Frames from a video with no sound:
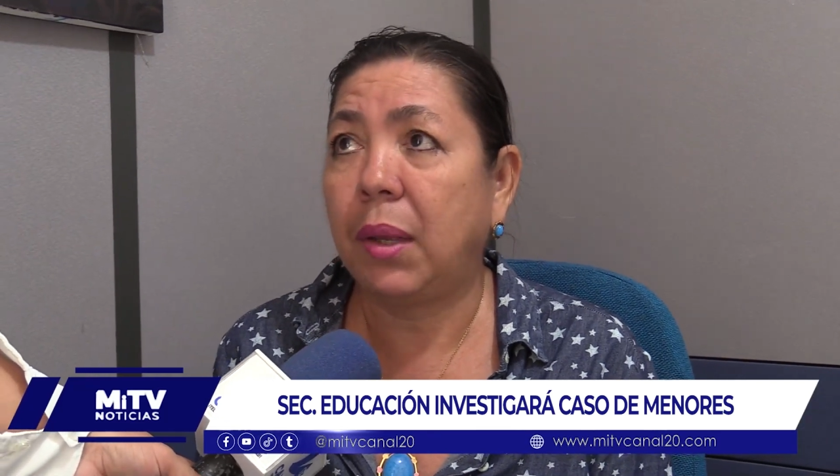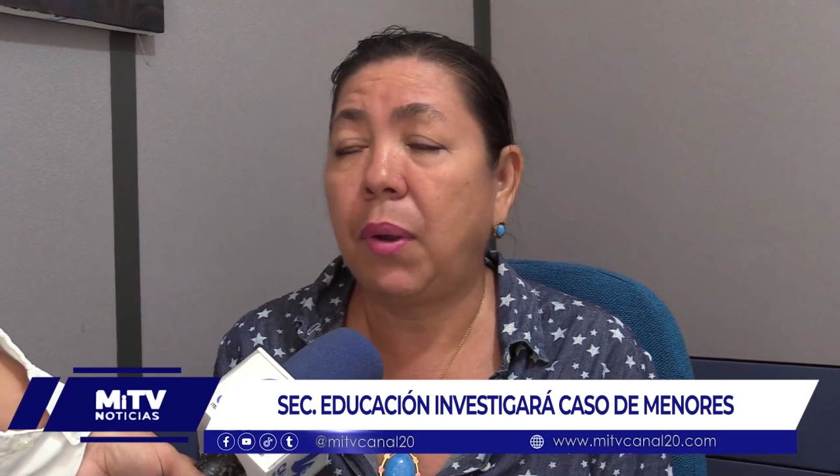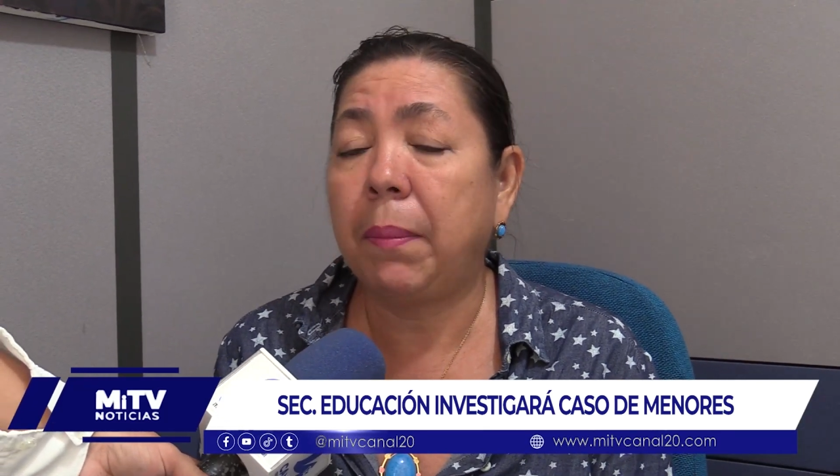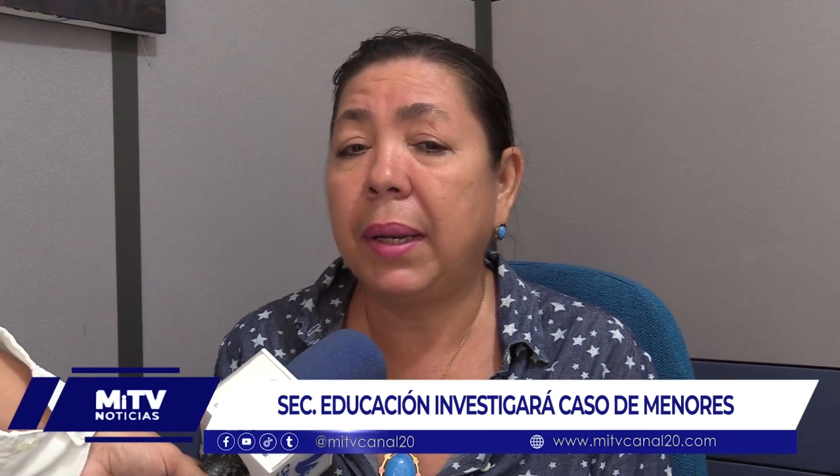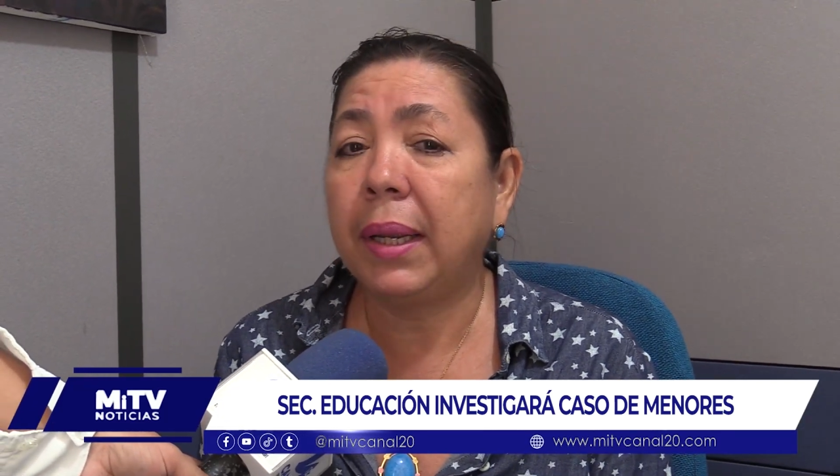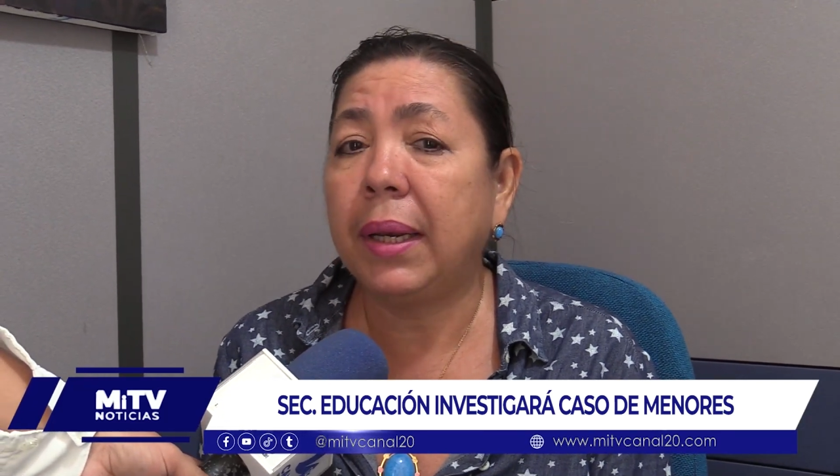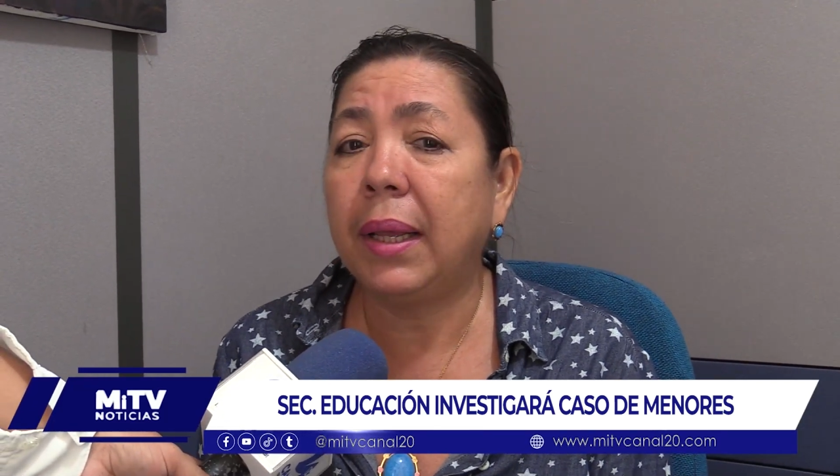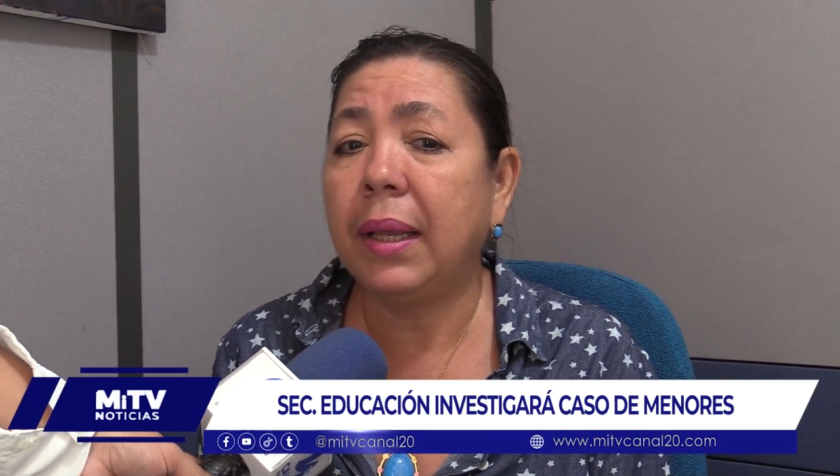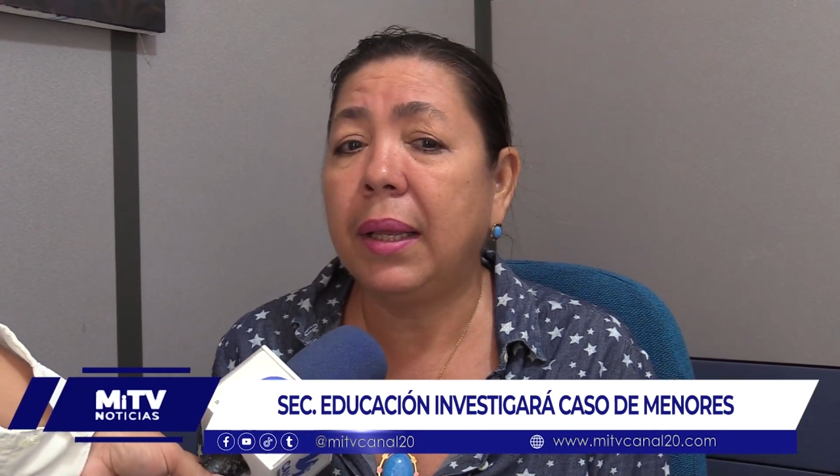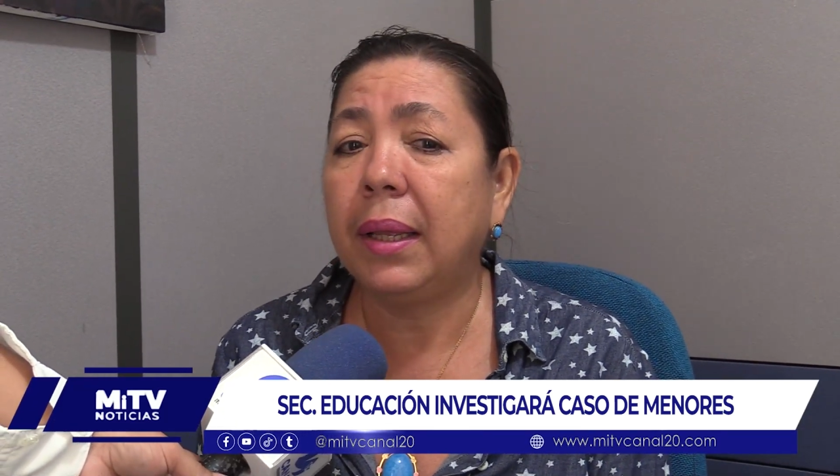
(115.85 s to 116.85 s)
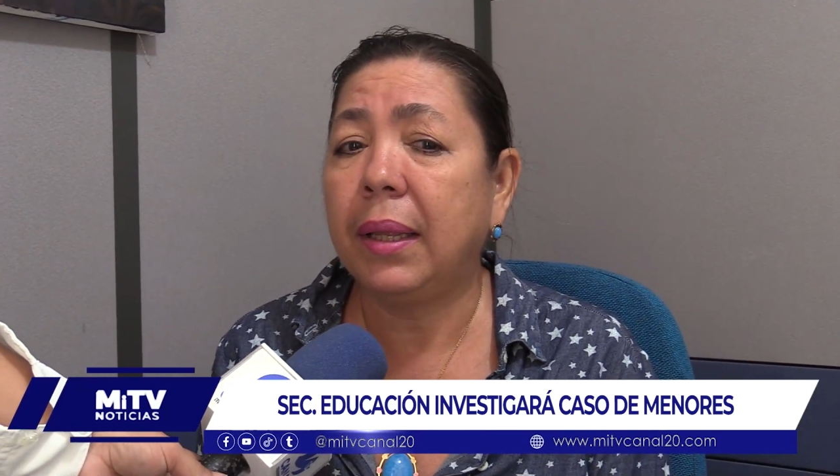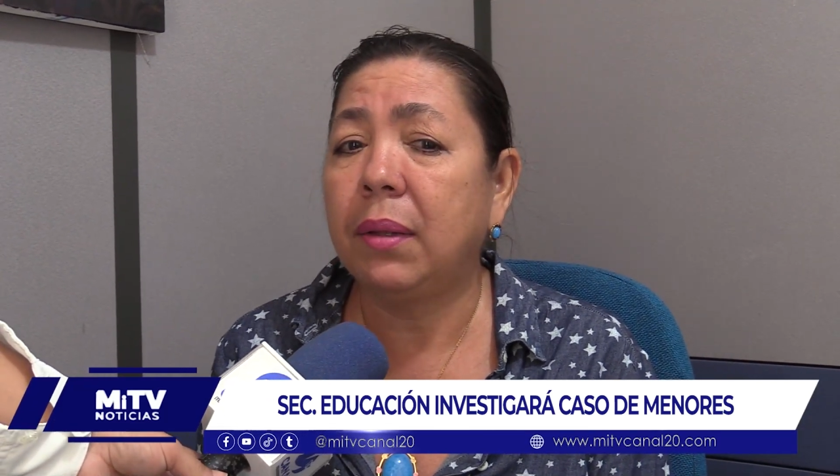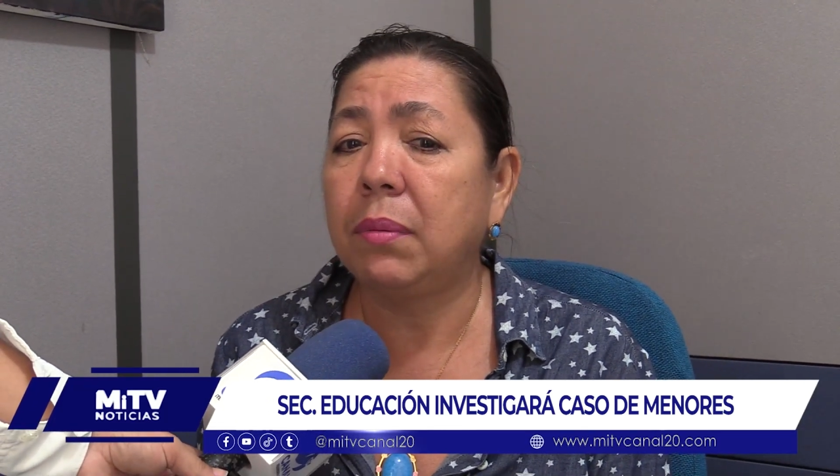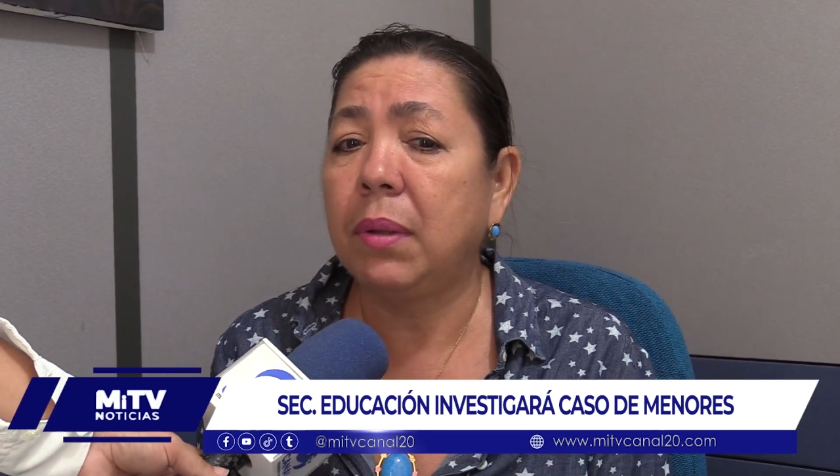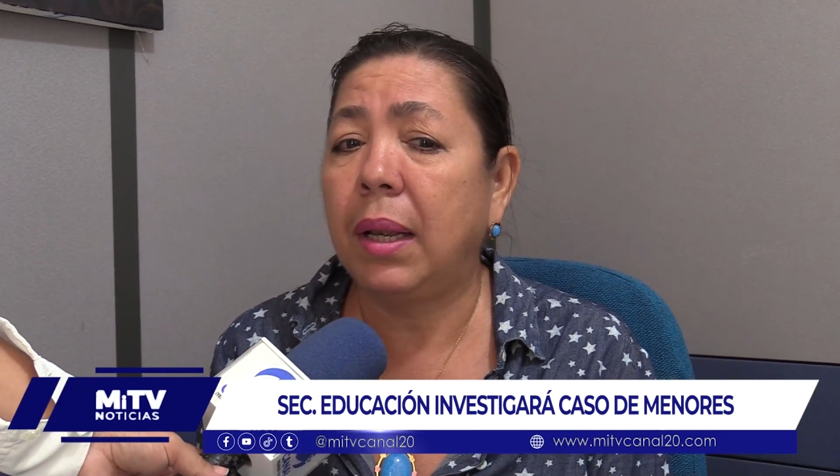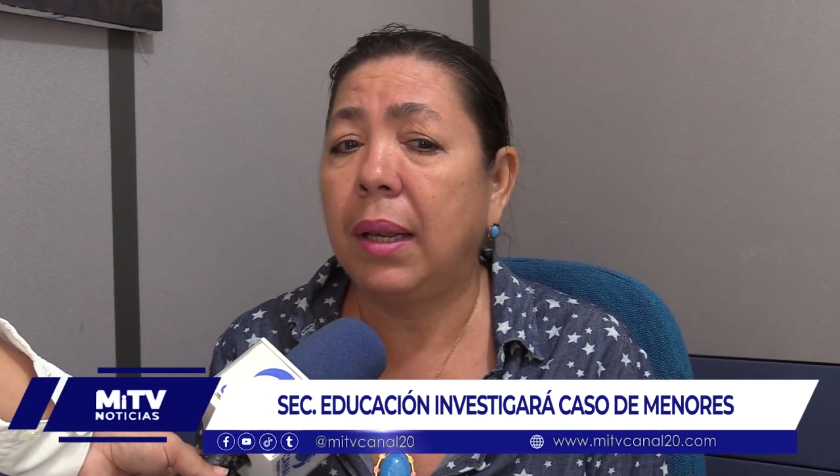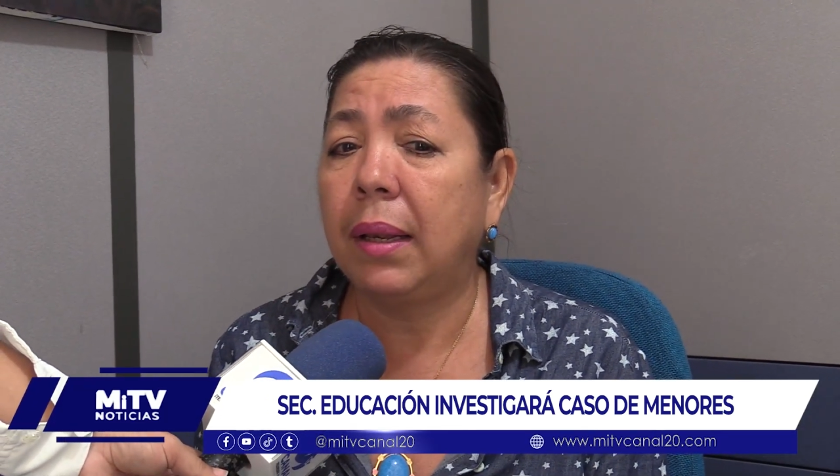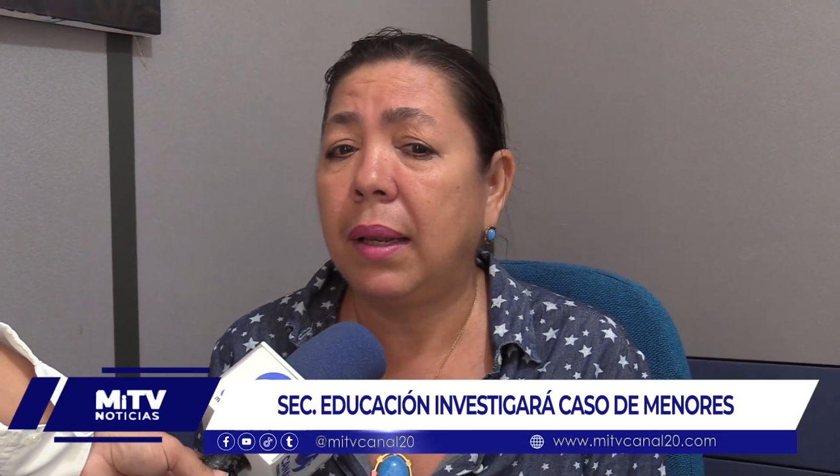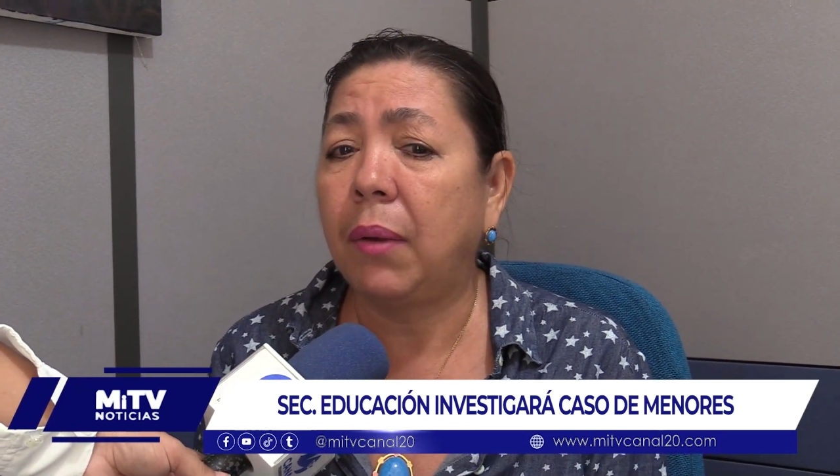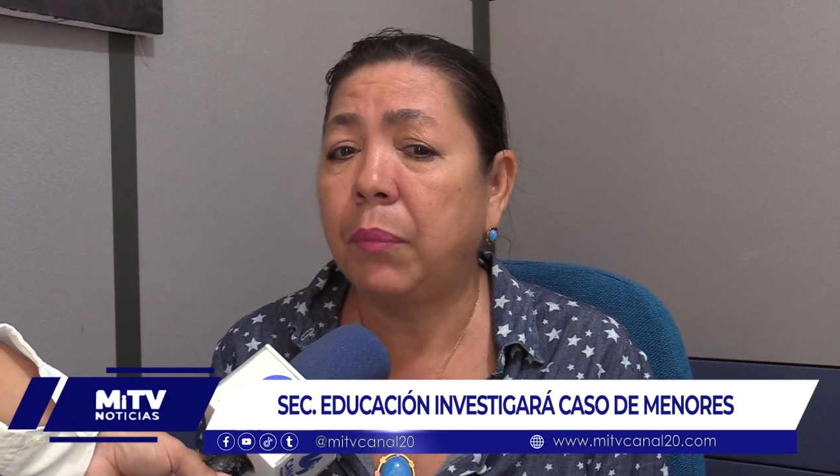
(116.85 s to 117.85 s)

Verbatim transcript: De igual manera, mm,